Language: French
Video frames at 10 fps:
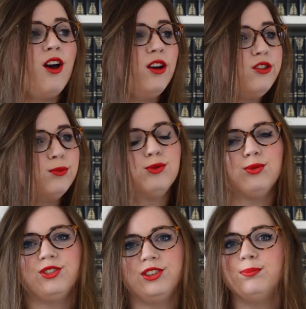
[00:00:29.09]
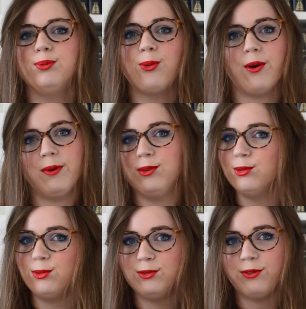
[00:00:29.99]
et je me suis dit pourquoi pas du
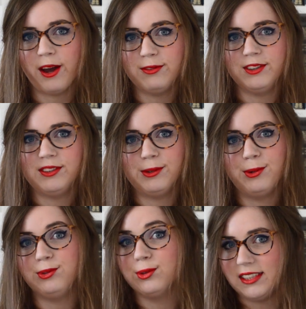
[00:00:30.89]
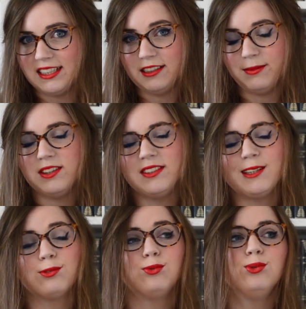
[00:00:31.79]
coup faire une vidéo sur cette
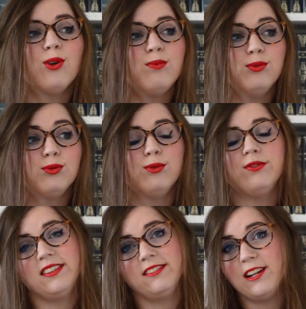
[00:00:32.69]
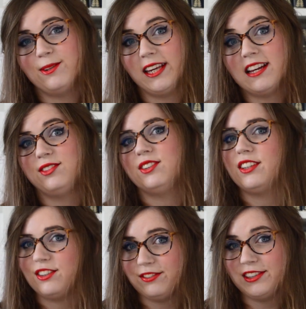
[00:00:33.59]
thématique, surtout qu'en plus le festival de Cannes s'est
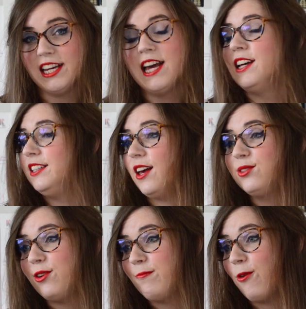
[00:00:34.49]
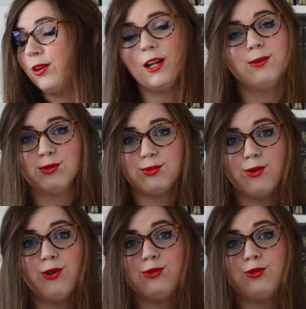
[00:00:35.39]
achevé il y a seulement quelques jours,